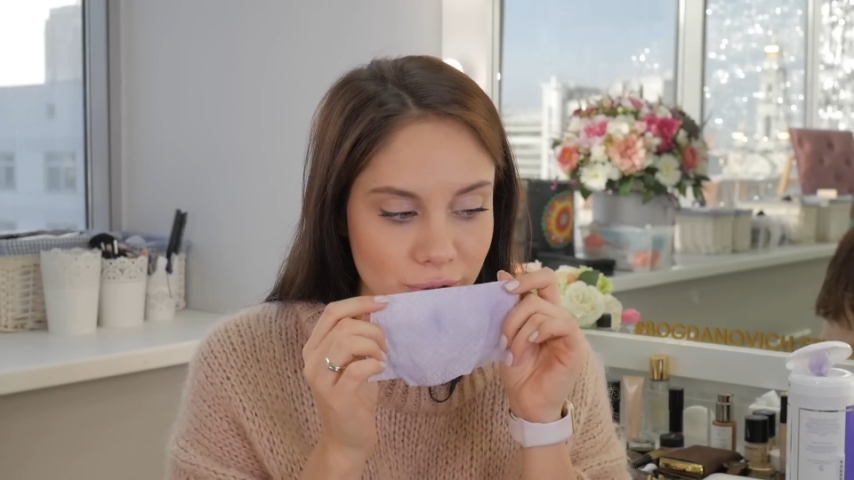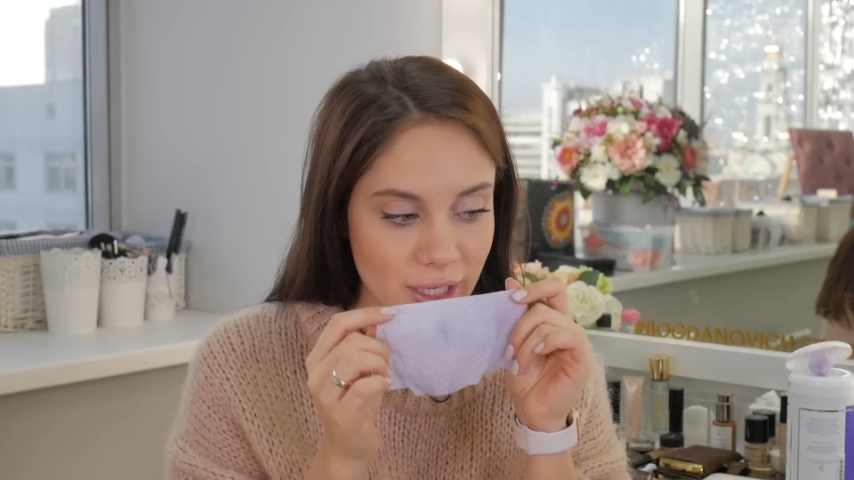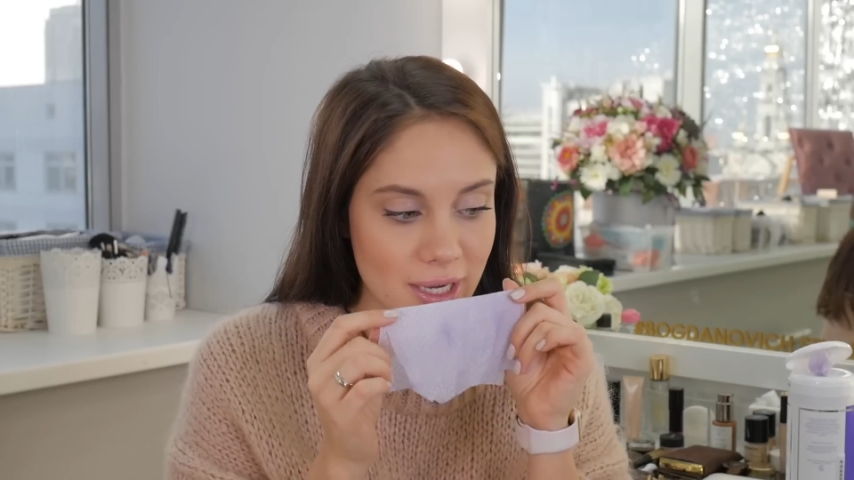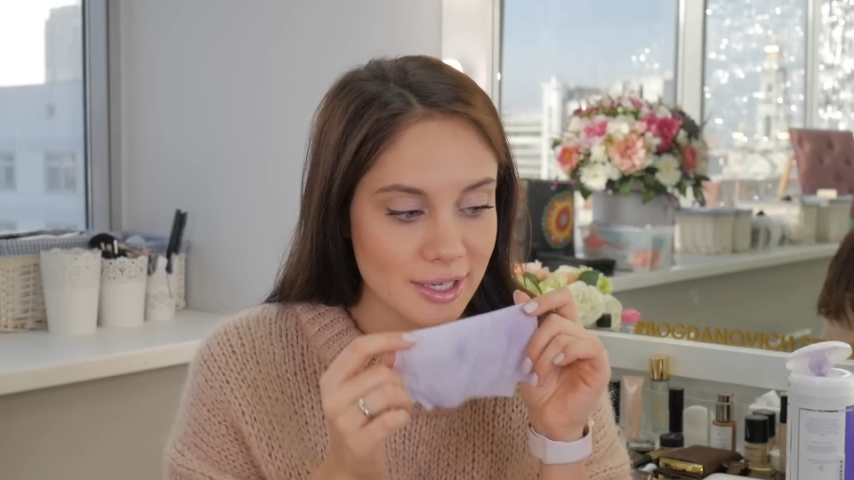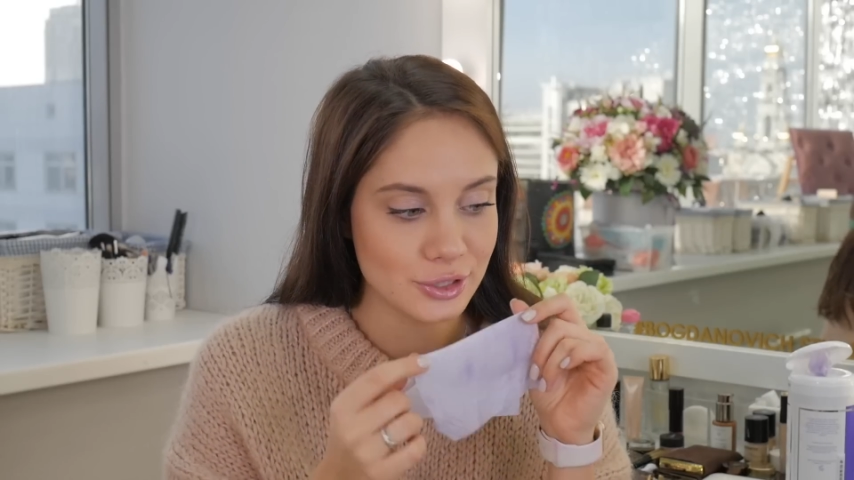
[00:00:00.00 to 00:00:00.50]

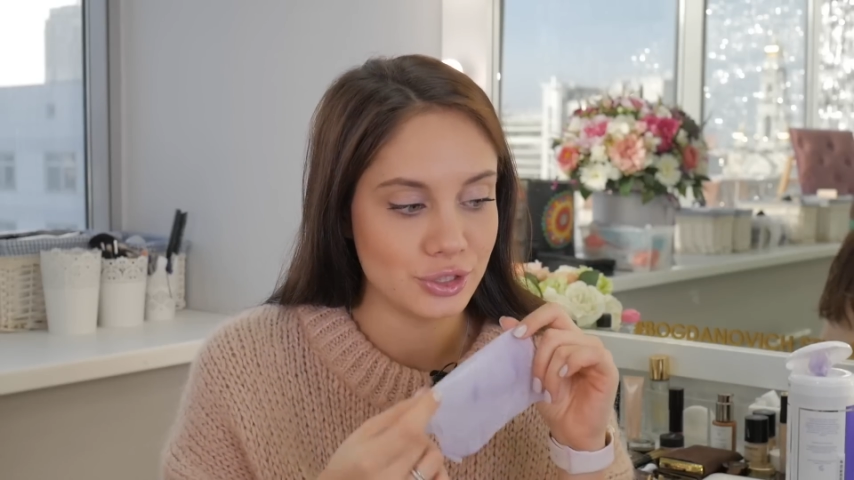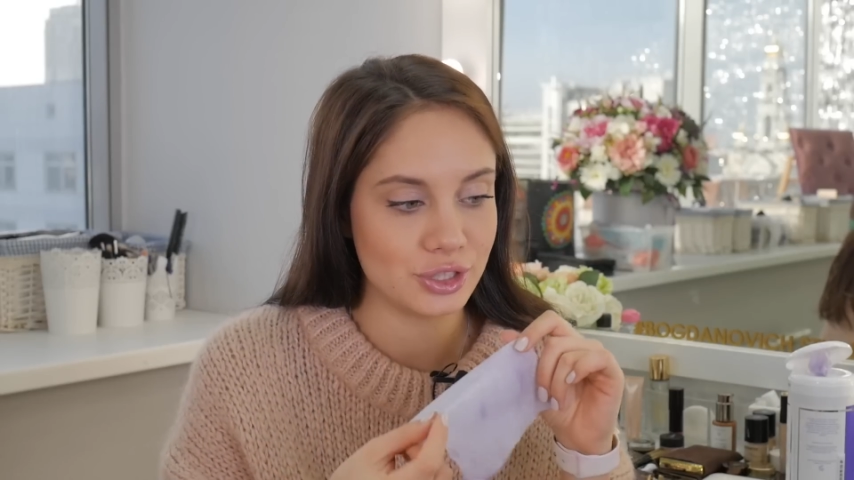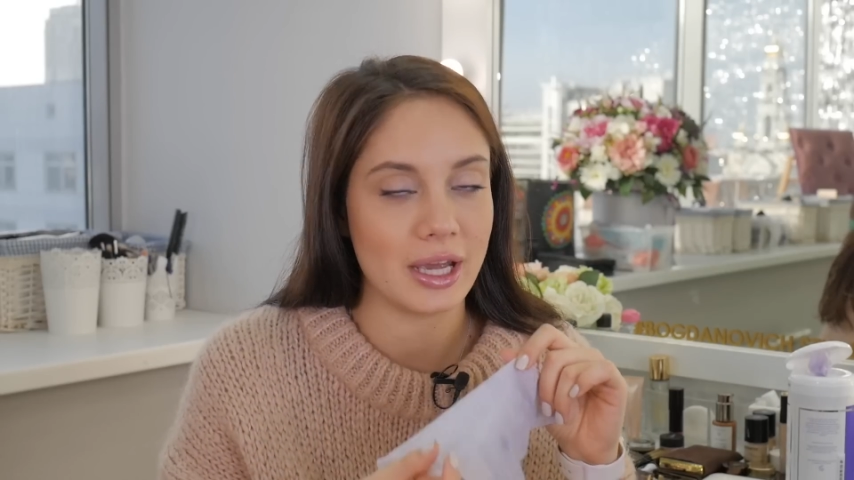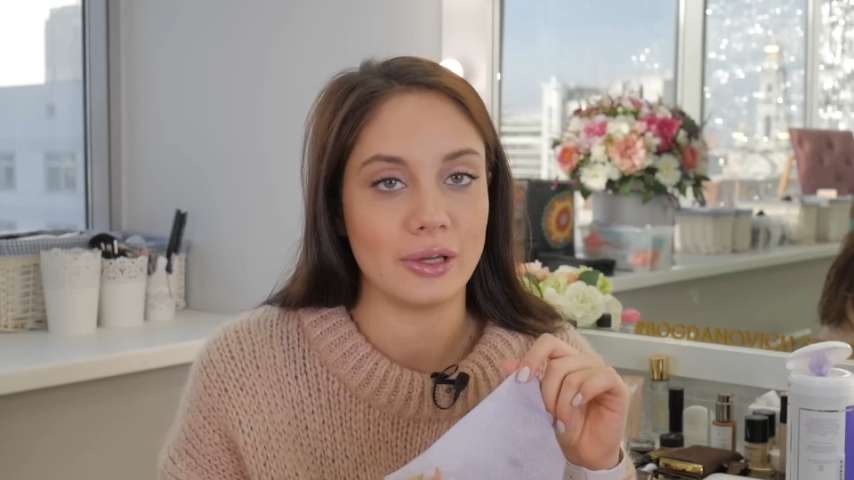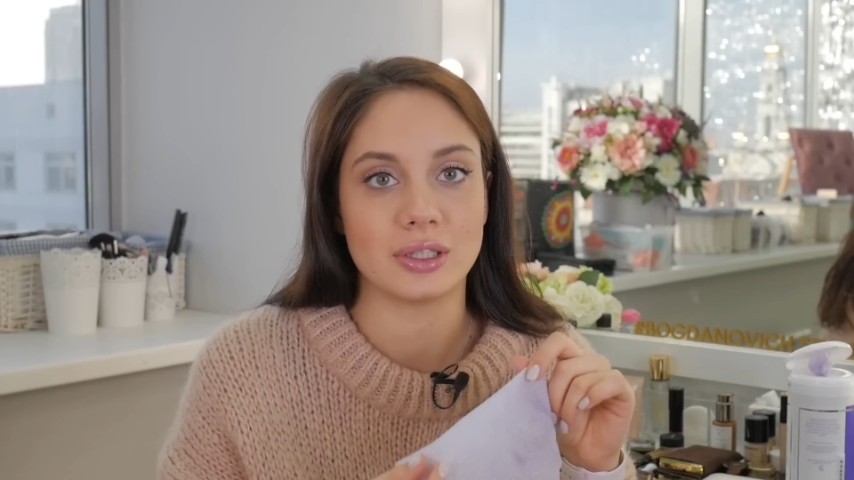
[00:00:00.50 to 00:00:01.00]
я
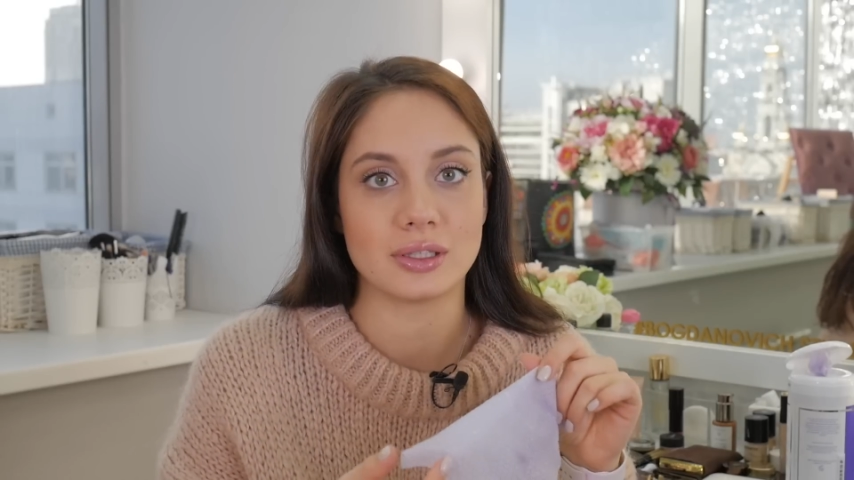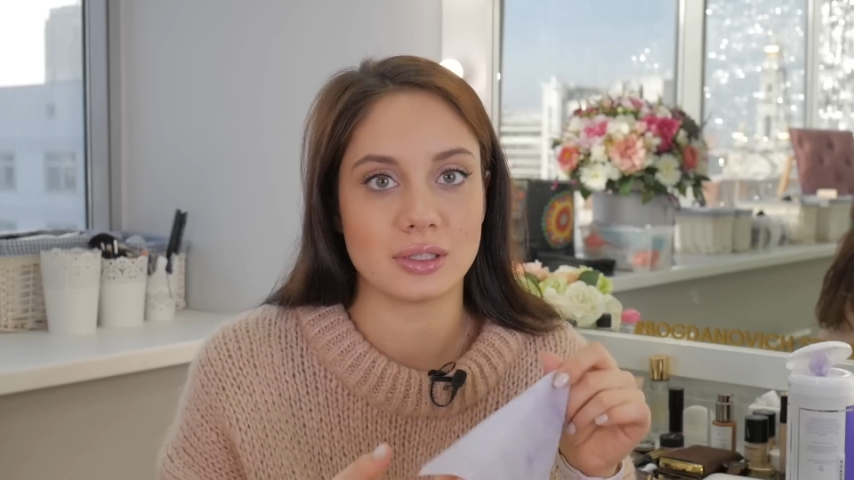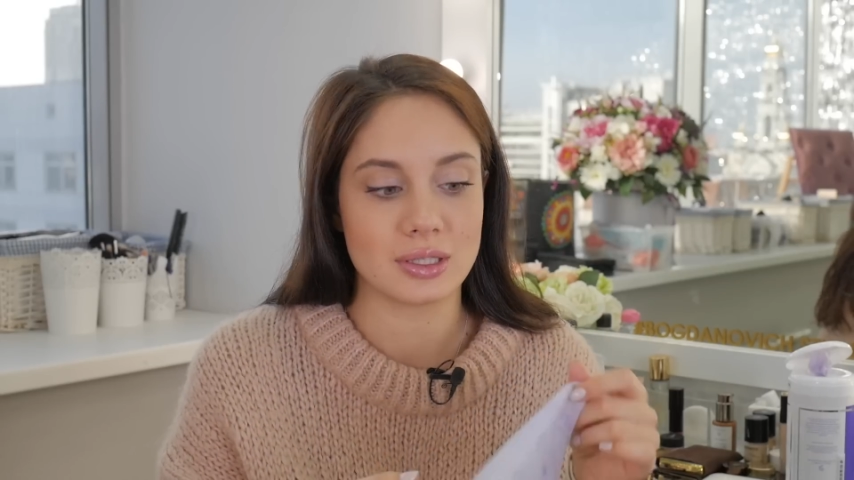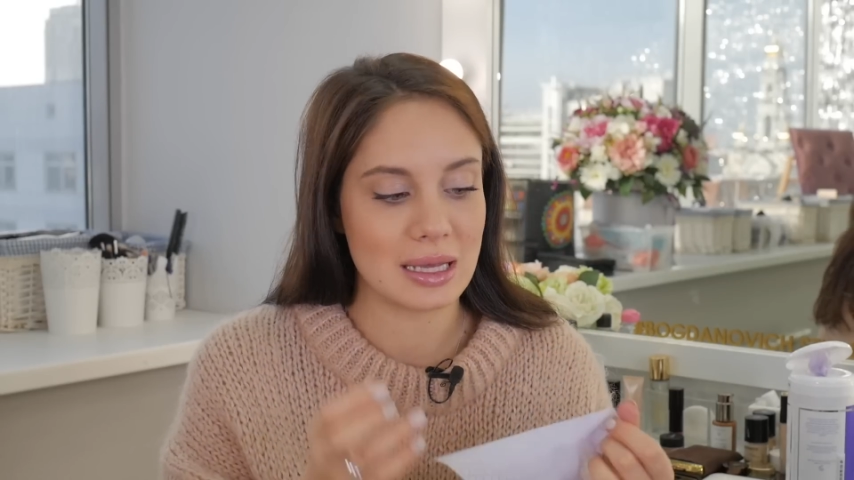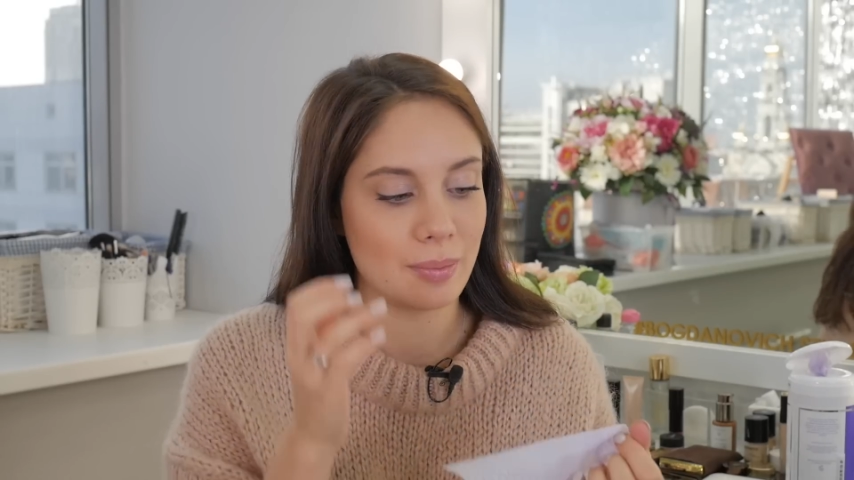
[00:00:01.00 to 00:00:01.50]
ощущаю
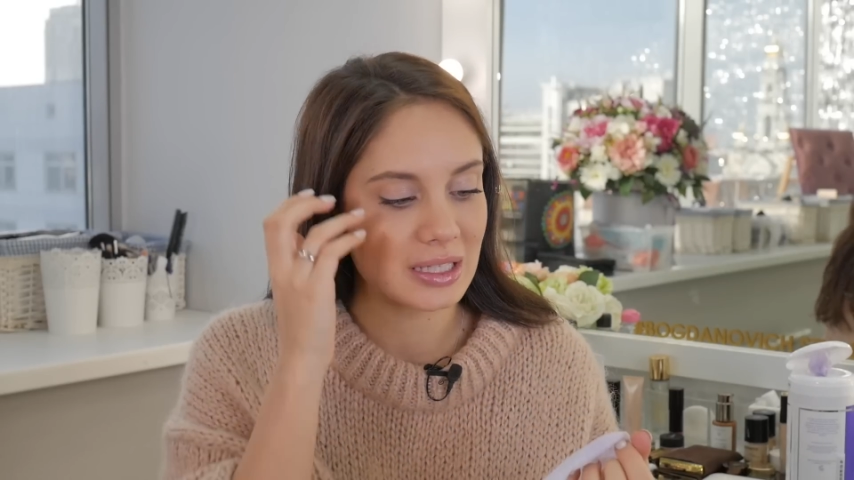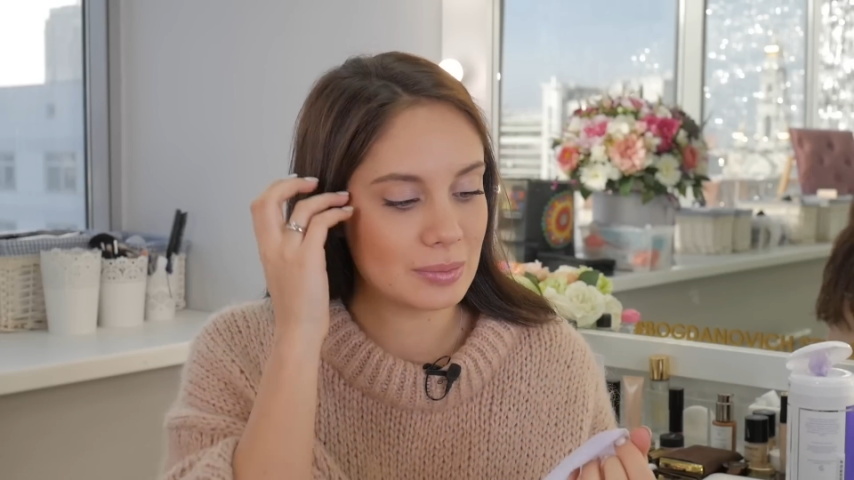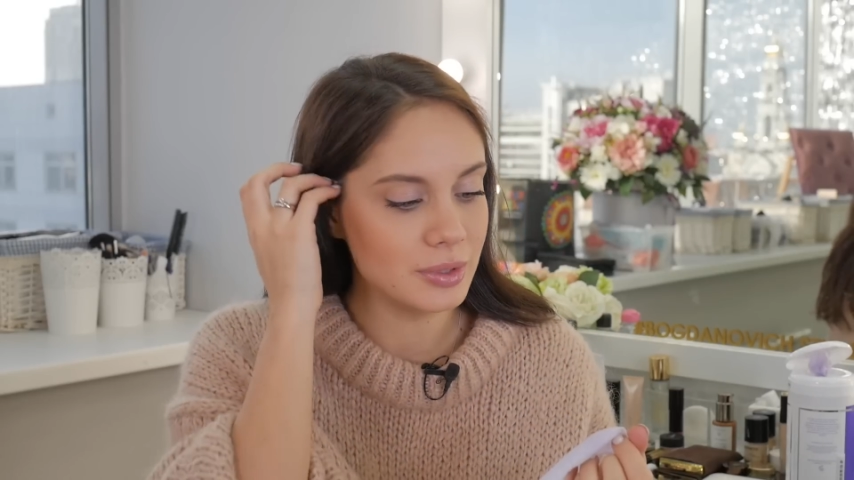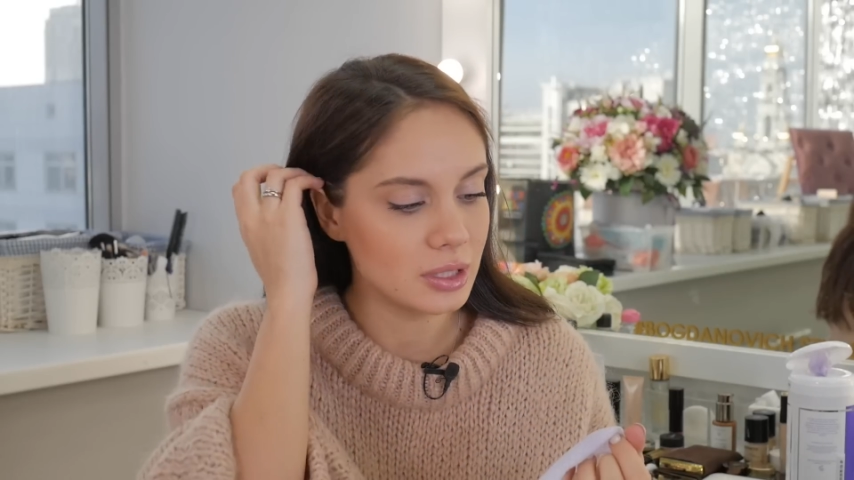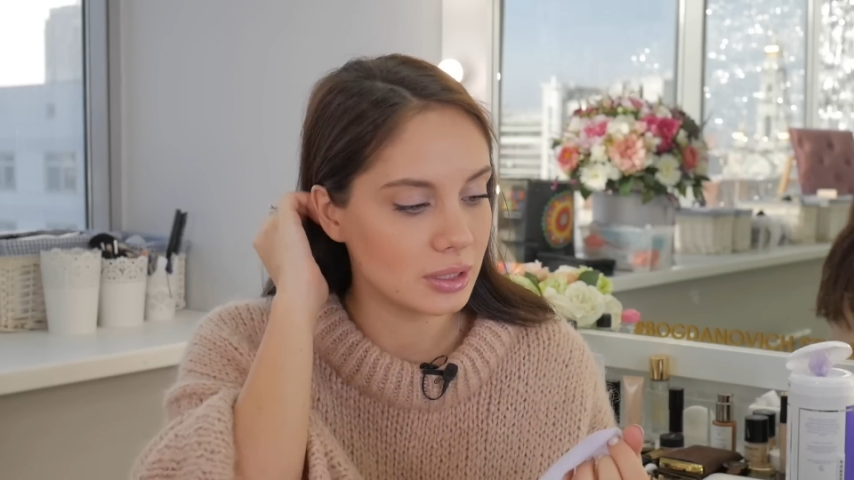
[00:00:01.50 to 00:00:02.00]
этот э, запах
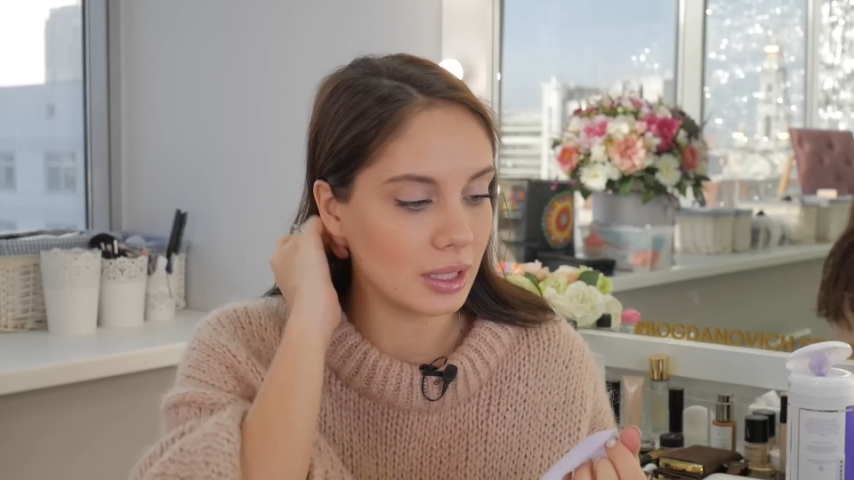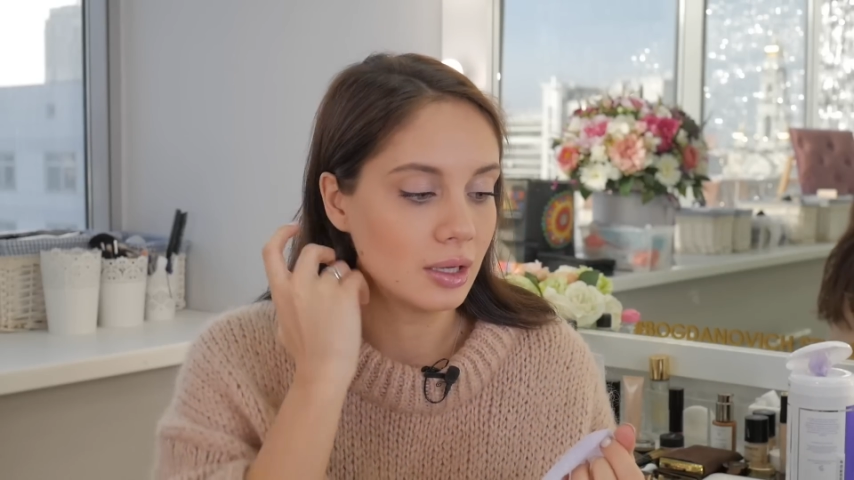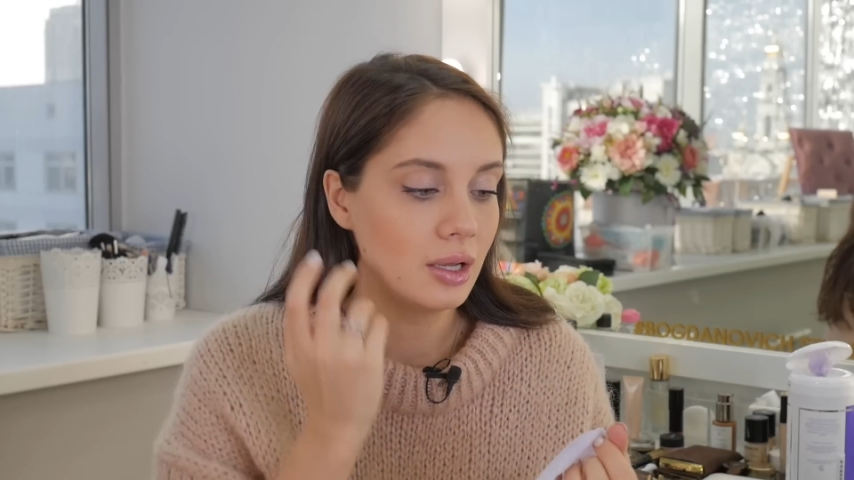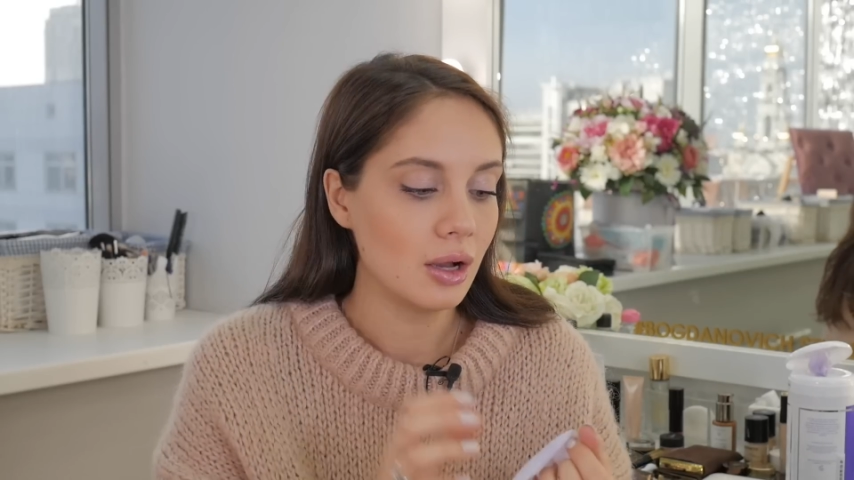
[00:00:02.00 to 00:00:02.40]
спирта,